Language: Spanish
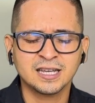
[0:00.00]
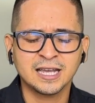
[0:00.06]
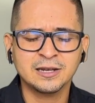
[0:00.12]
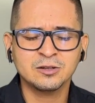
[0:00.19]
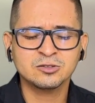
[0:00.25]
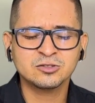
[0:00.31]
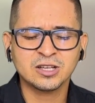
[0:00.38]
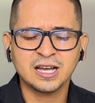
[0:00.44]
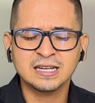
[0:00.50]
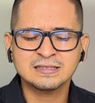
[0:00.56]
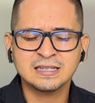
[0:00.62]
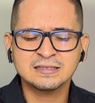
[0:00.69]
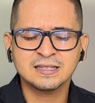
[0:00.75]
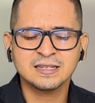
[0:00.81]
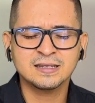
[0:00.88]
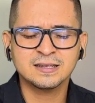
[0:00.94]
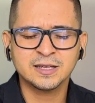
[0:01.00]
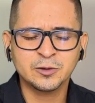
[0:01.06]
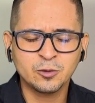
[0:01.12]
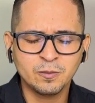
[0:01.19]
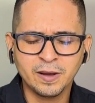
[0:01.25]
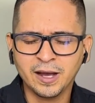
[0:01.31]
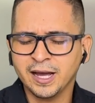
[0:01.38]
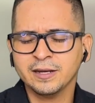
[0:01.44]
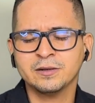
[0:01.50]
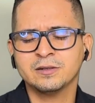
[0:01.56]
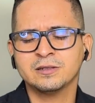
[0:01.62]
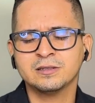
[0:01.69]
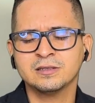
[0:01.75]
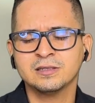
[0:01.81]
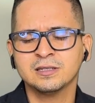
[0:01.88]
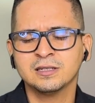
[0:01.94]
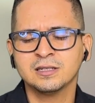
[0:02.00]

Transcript: que nos hace sentir humano.